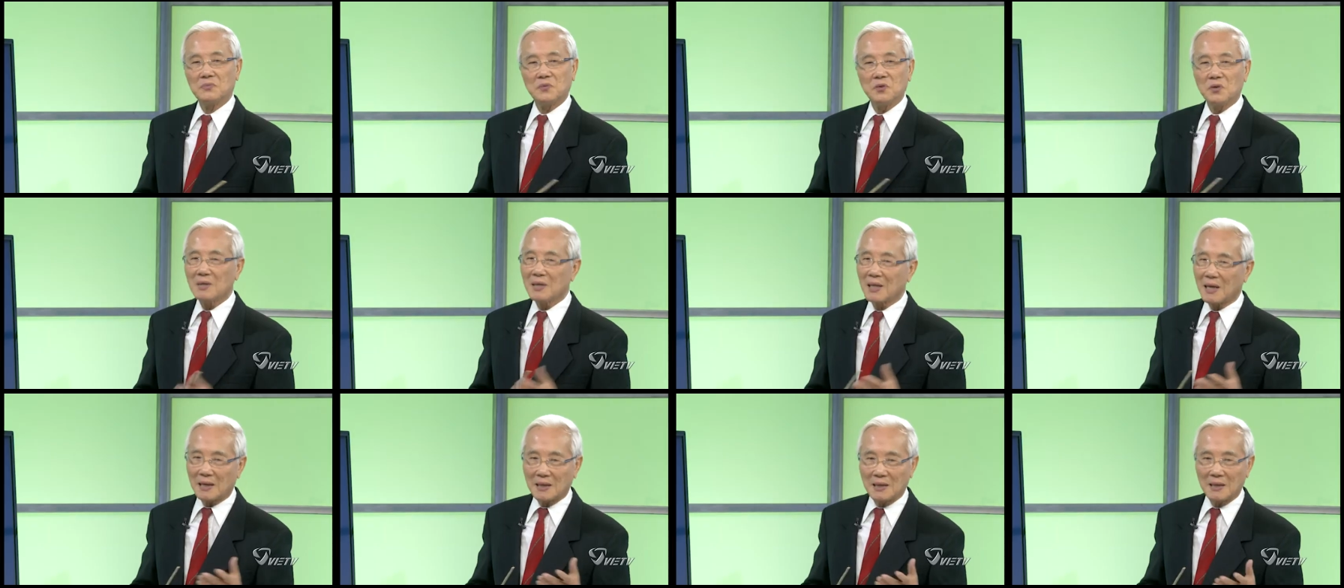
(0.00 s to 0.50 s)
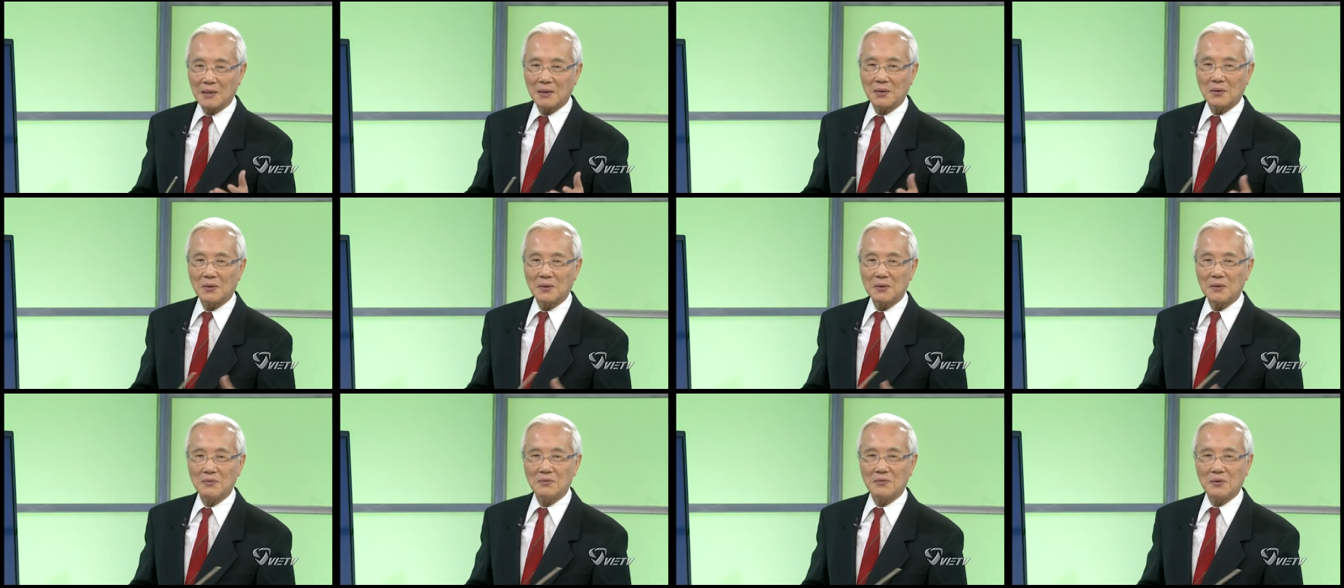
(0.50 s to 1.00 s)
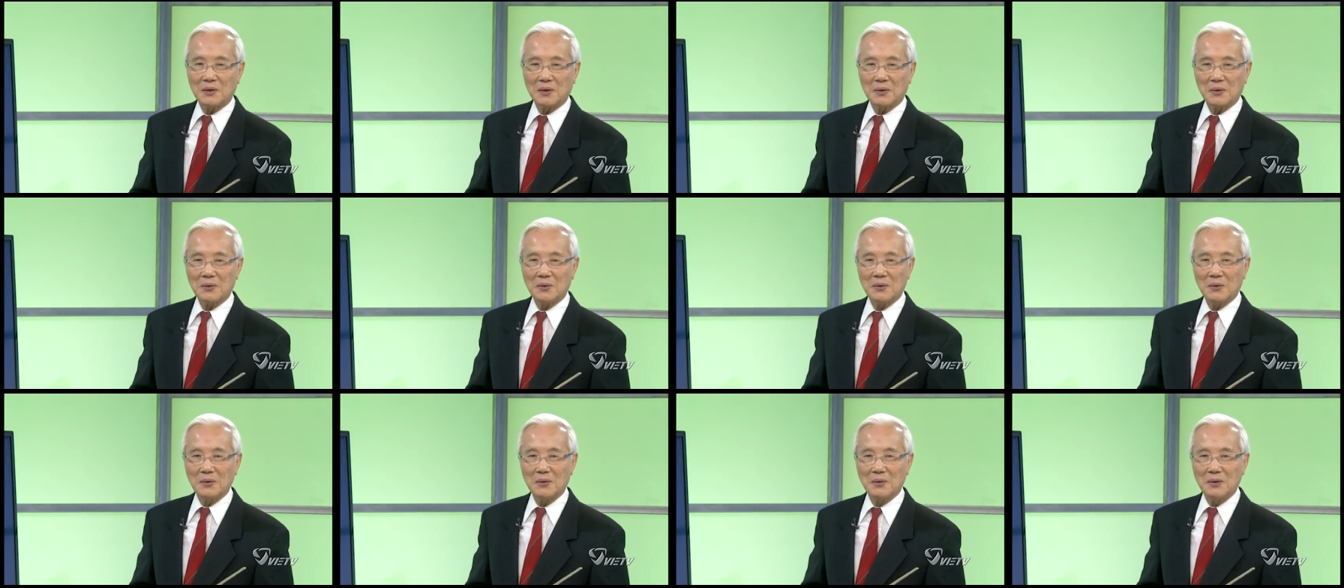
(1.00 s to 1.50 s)
nó giản dị có như vậy
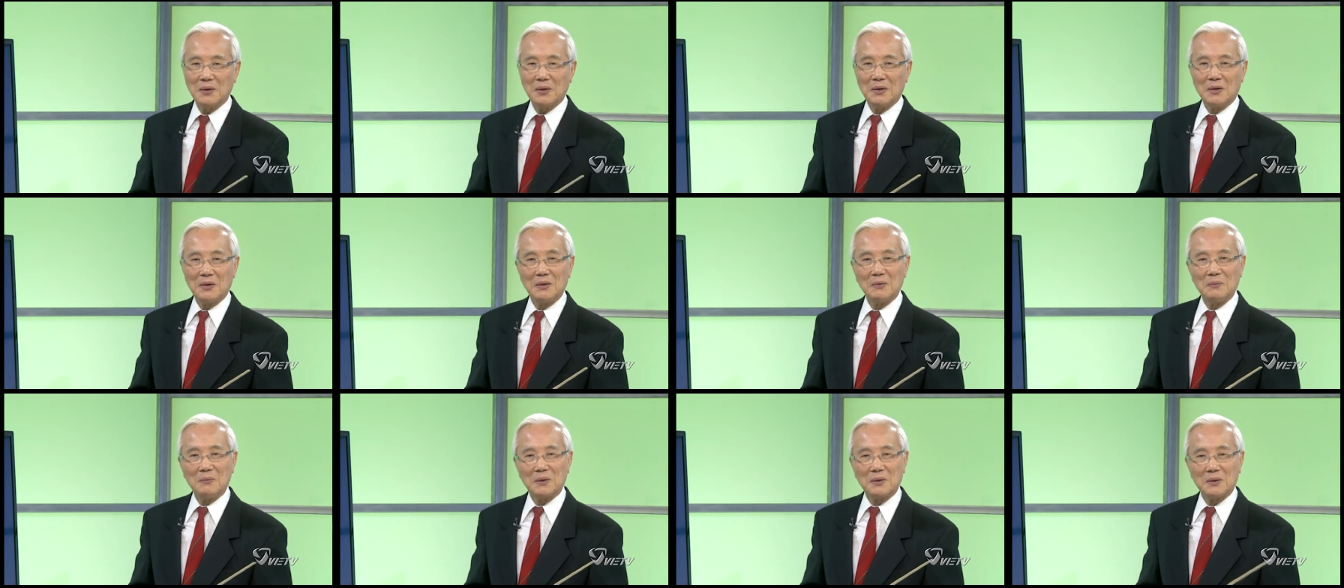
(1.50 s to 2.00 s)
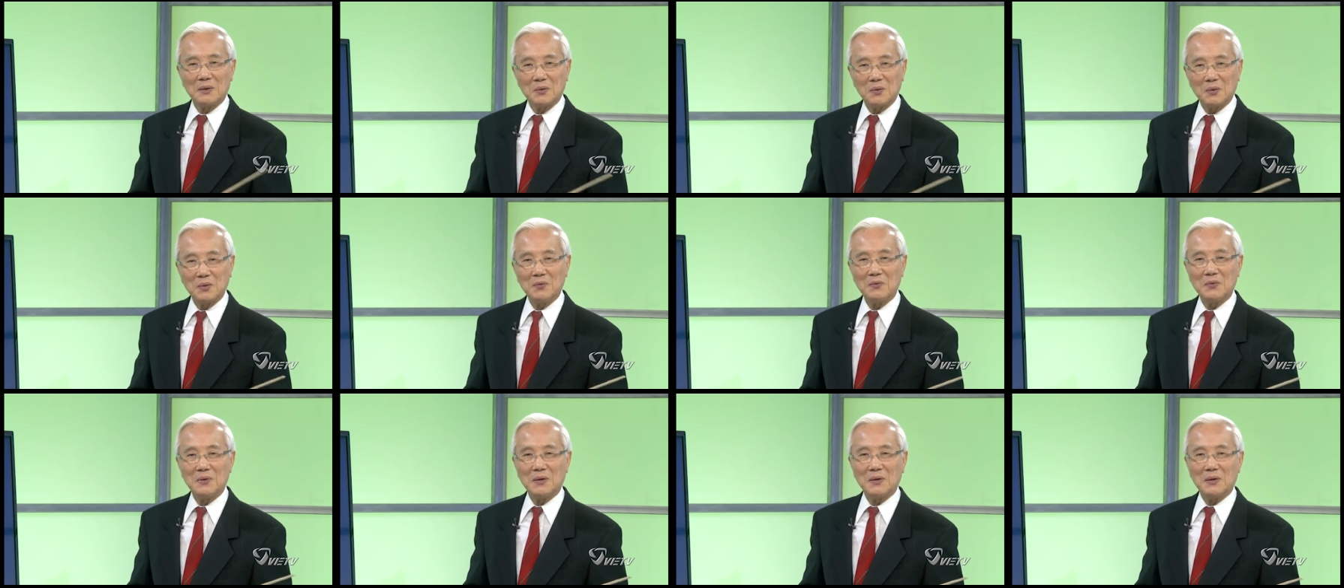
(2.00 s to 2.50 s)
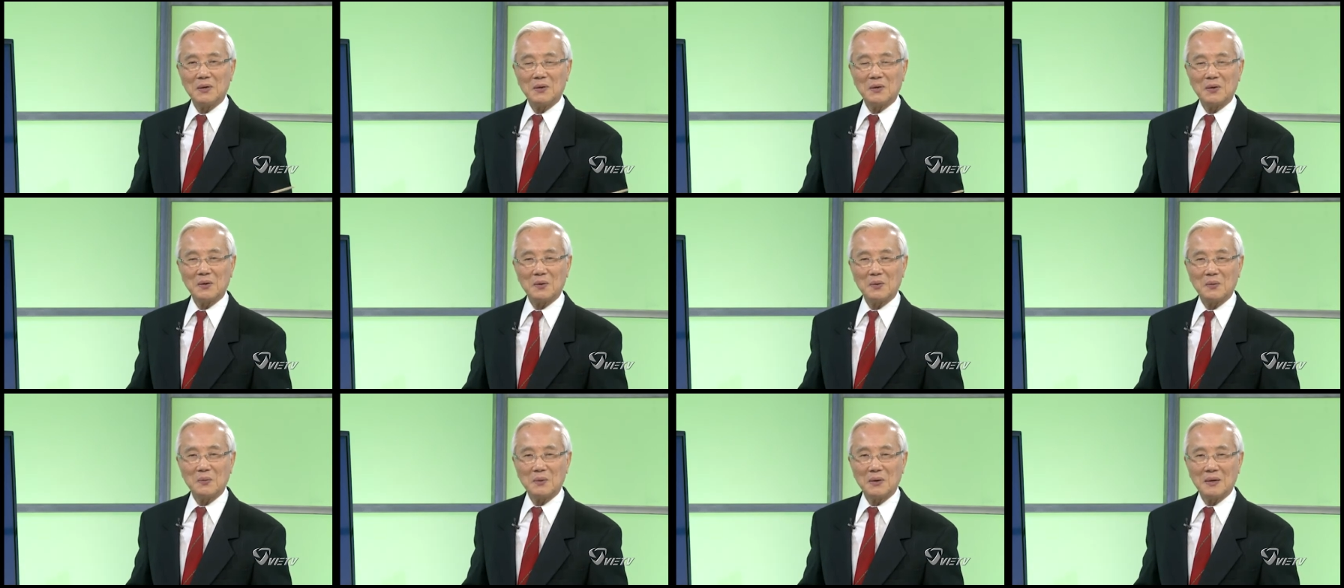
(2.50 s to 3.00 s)
thôi nhưng mà thưa quý vị
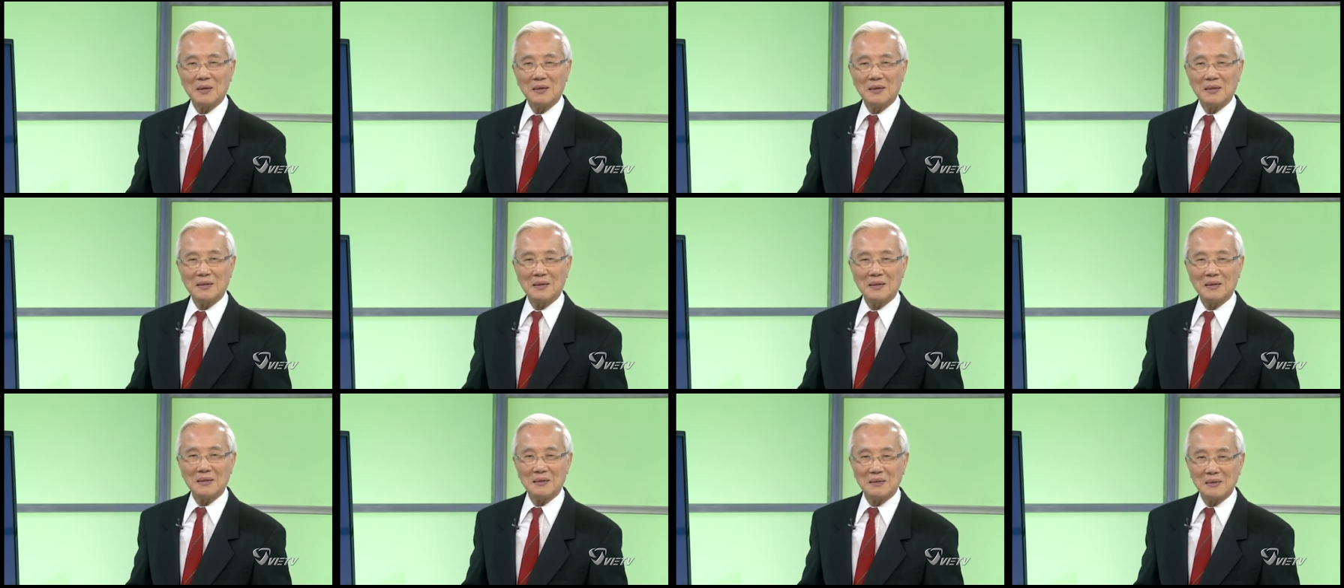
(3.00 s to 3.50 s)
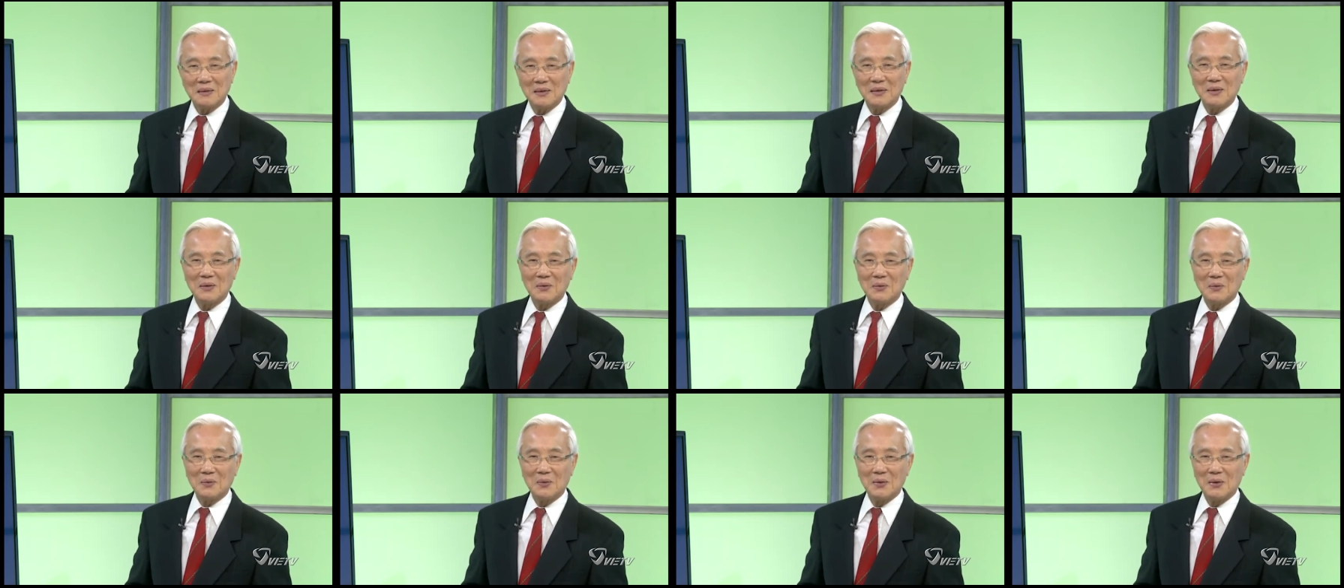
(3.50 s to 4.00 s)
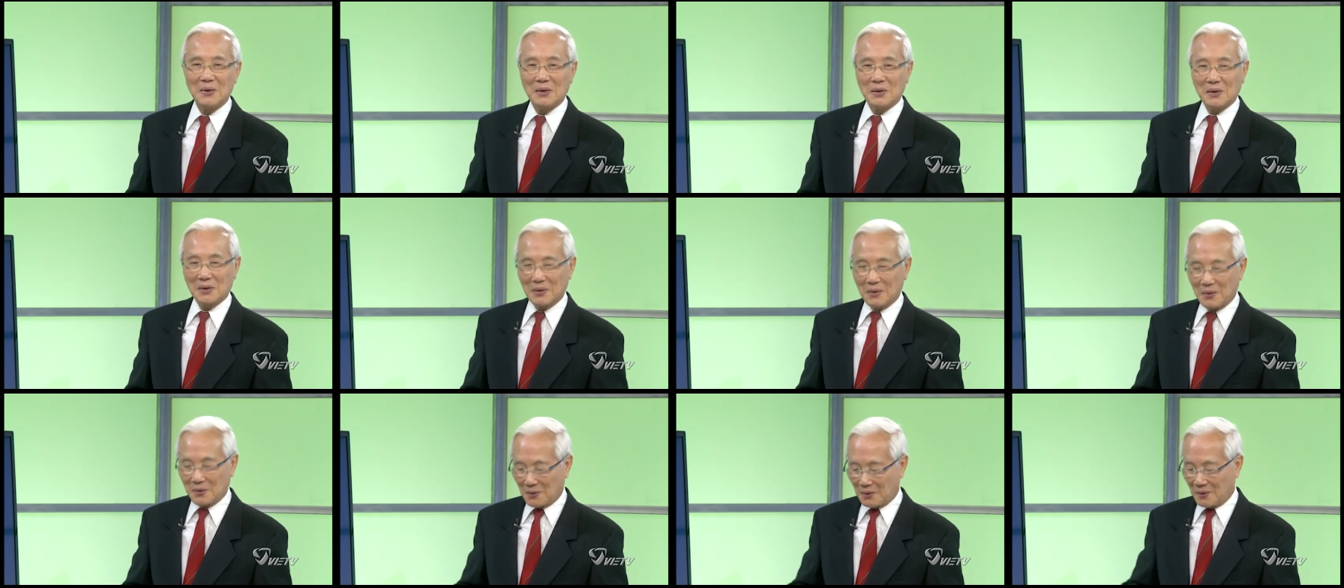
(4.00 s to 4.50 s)
nó cũng gây ra rất nhiều
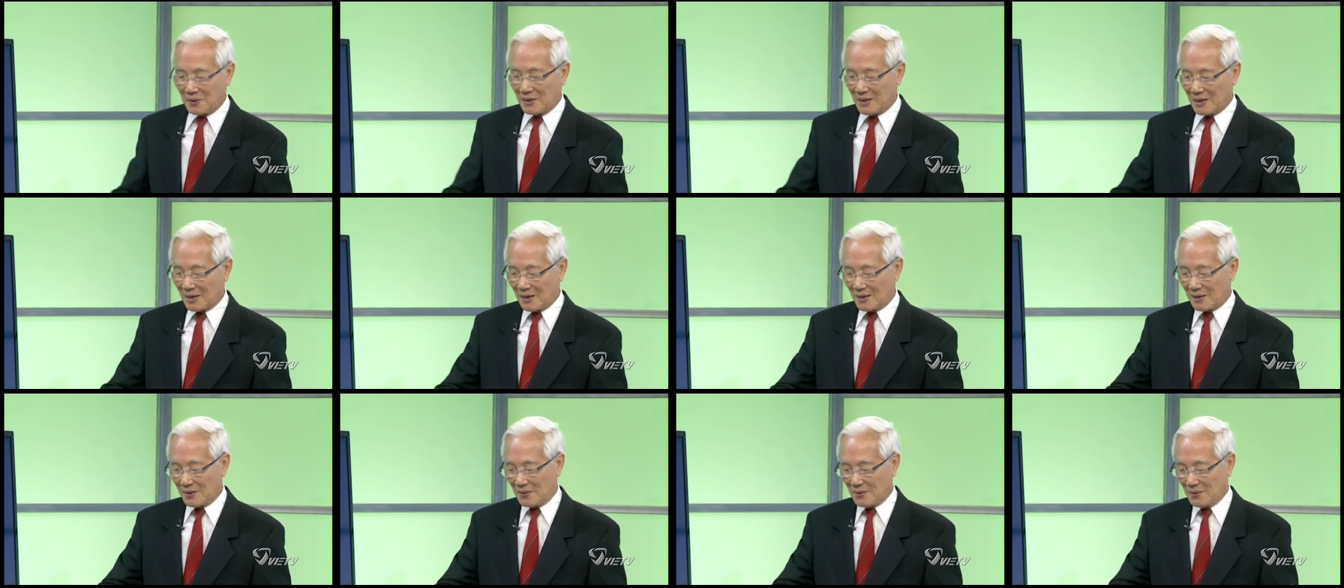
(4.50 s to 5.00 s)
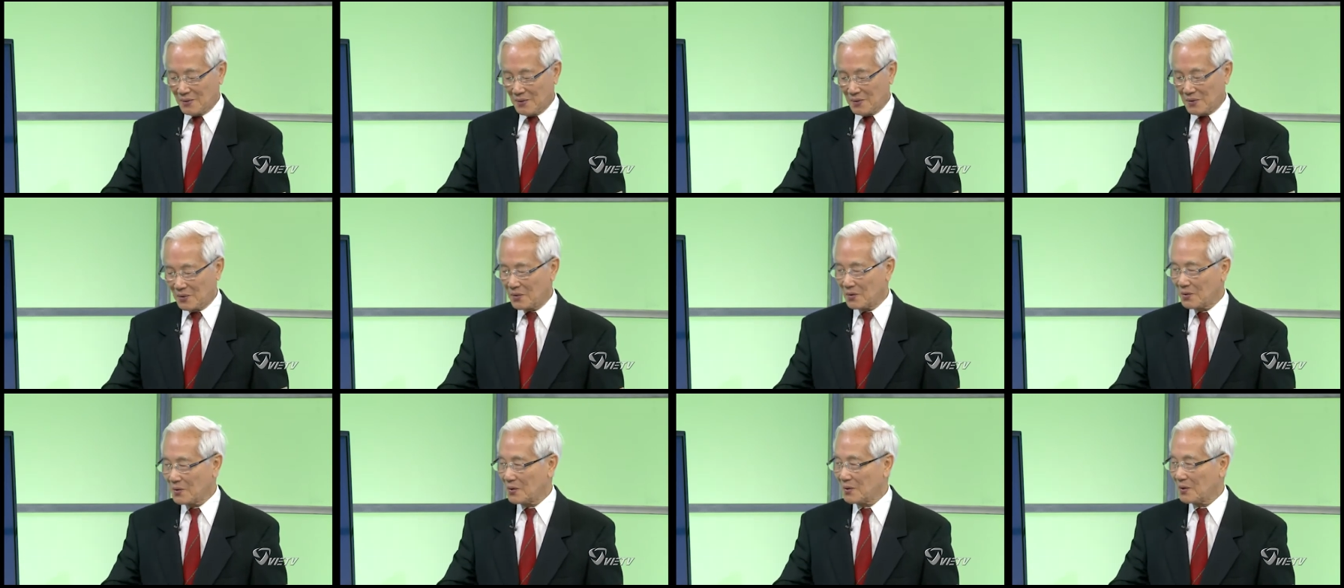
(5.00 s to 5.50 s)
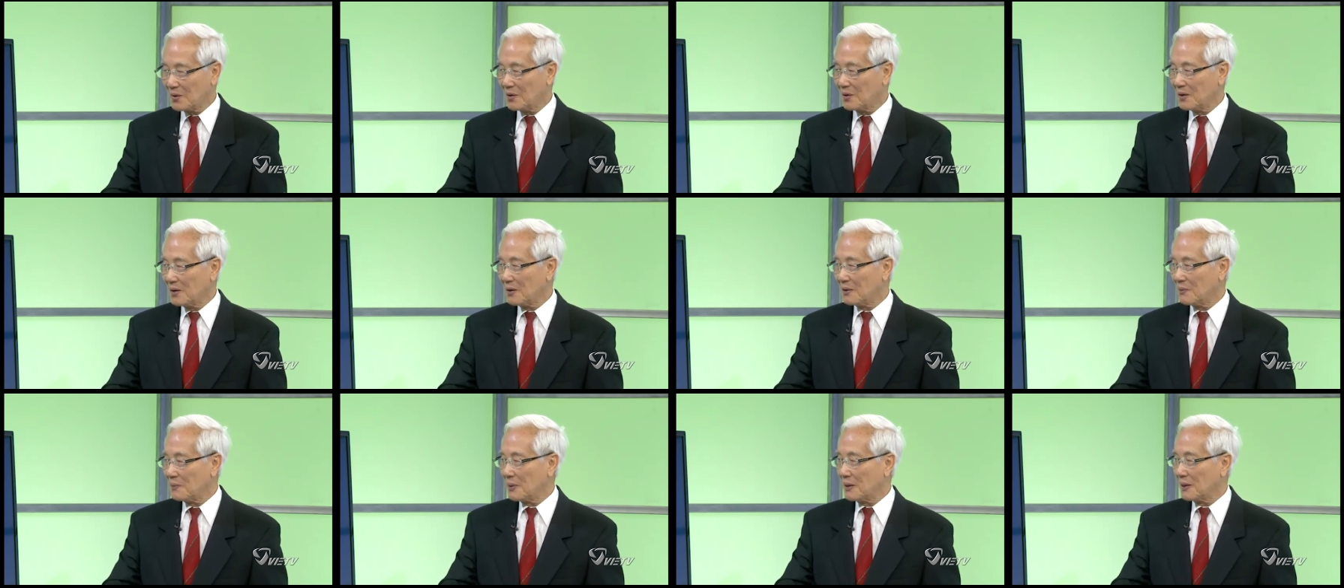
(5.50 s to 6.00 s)
cái khó khăn cho
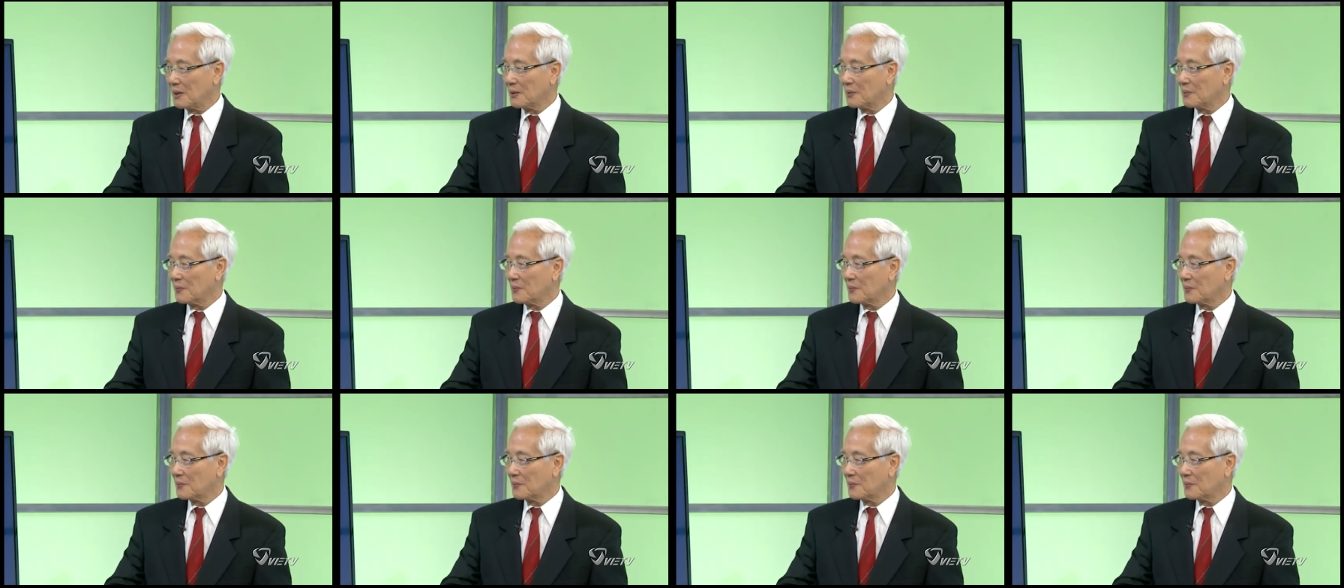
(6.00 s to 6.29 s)
người bệnh